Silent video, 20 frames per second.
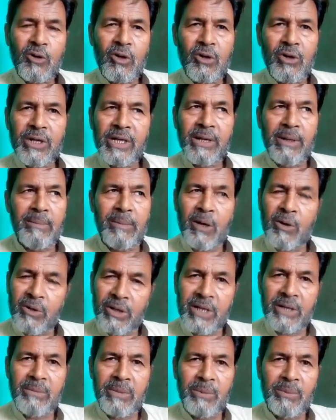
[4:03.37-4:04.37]
और ये
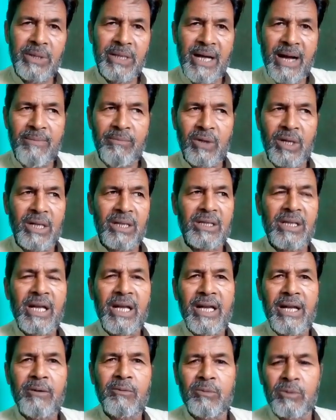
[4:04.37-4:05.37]
बाउंड्री में भी काम करता
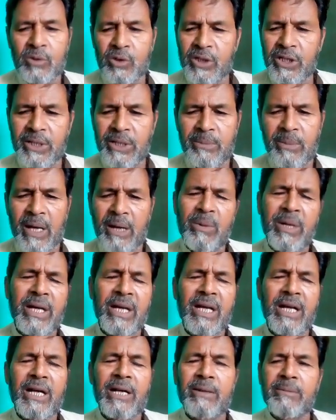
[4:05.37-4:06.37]
है ये
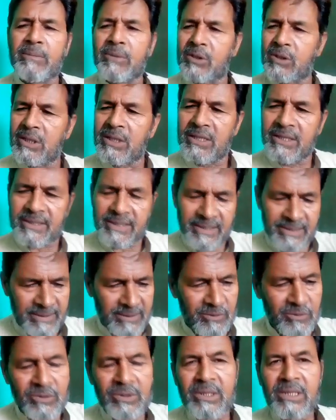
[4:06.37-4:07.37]
हमारे यहाँ
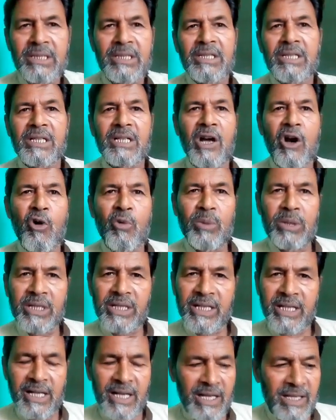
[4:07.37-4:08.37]
गांव में
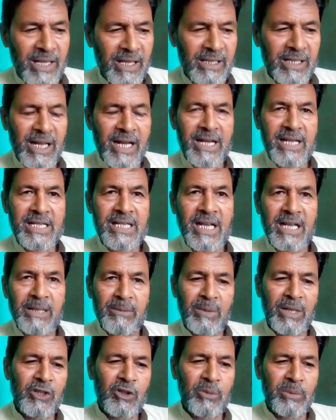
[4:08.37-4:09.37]
देखा जाता है किसान
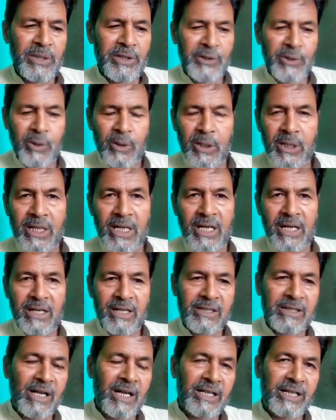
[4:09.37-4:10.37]
भाइयों में डोल का
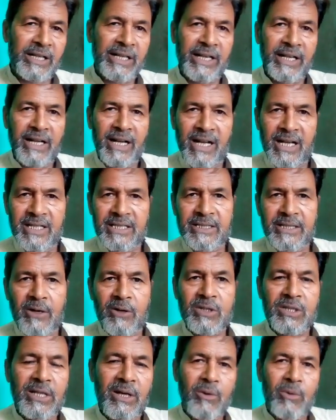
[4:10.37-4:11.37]
काटने का इसका
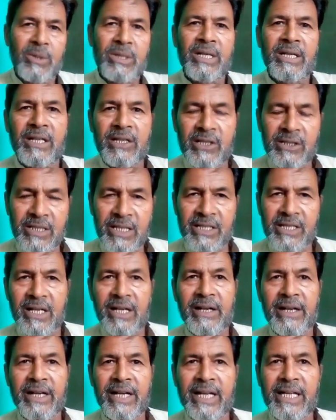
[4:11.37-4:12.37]
उसका रोजाना जबकि
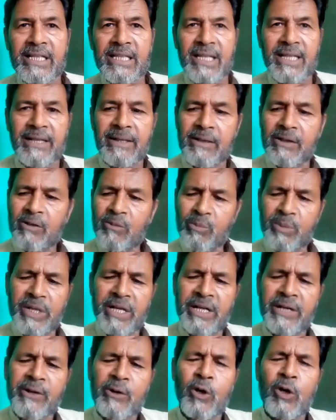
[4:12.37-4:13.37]
झगड़े रहते हैं
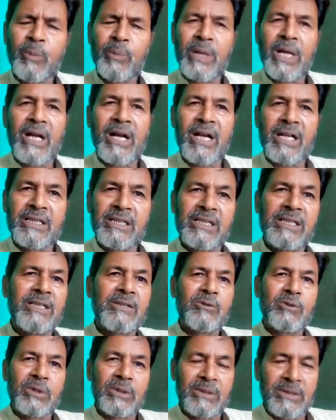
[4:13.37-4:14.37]
पेड़ तो डोल पे लगा दीजिए
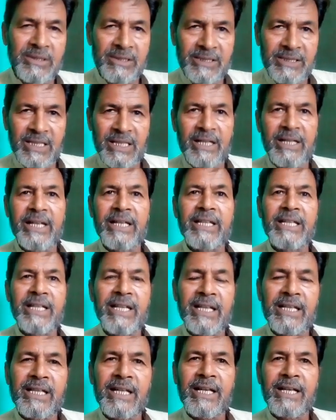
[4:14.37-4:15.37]
कोई झगड़ा ही नहीं
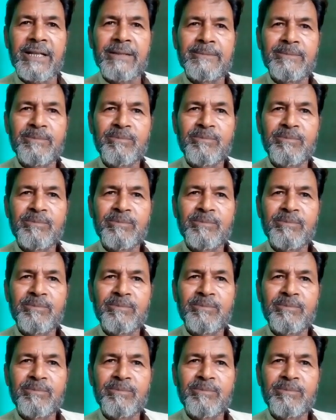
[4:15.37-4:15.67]
रहता है